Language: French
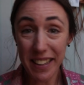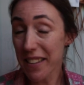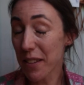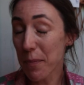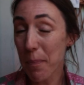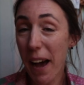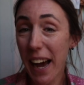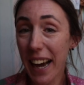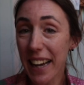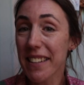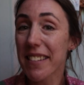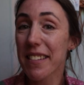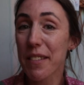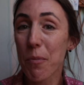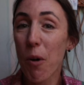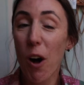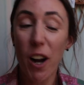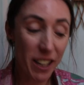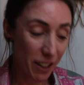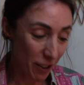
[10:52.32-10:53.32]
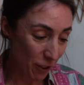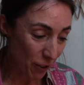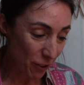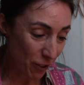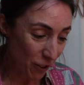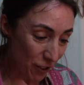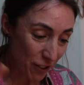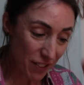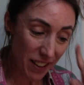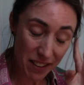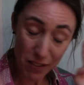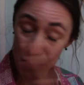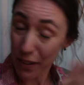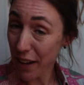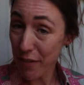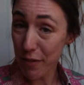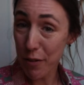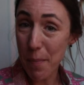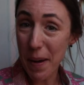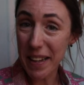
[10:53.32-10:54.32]
disparaisse moi, que ça
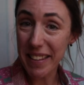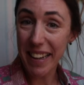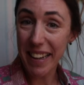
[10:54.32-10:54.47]
s'enlève de ma